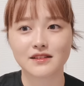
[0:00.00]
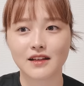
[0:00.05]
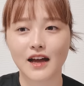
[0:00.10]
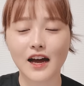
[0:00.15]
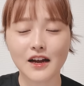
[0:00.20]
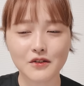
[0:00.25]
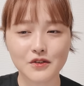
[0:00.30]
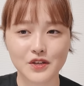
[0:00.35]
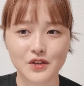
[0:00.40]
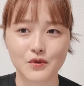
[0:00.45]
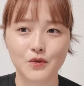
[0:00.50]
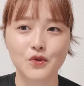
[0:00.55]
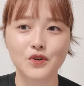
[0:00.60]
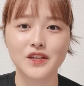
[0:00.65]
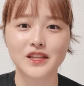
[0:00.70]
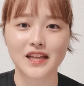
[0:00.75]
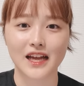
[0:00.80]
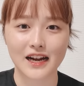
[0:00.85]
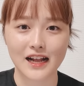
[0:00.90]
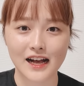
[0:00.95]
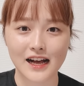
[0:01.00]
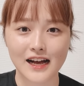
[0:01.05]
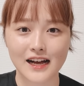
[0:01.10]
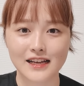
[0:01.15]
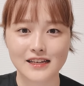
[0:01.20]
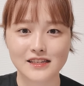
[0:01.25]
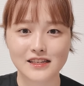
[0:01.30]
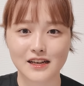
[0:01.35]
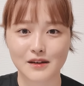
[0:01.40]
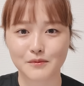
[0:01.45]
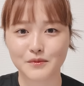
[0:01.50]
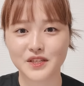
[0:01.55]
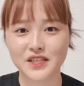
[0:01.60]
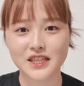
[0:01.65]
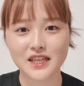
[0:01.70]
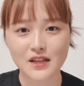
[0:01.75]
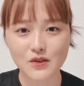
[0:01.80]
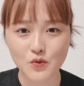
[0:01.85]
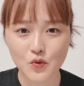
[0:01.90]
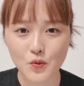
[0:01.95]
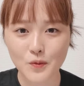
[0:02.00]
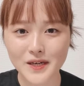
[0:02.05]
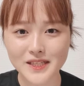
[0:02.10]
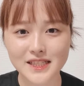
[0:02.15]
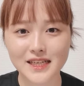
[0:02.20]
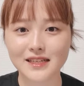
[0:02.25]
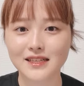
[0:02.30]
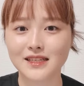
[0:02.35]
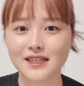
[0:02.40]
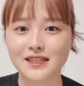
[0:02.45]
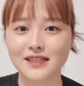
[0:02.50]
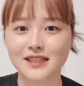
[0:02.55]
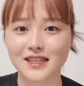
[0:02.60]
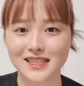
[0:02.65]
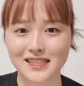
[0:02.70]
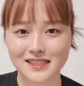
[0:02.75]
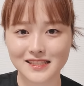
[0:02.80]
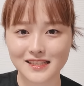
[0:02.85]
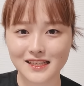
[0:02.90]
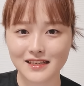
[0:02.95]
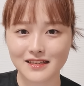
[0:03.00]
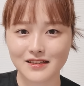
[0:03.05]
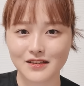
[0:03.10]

ある日起きたらなんか見知らぬおばちゃんになってたんですね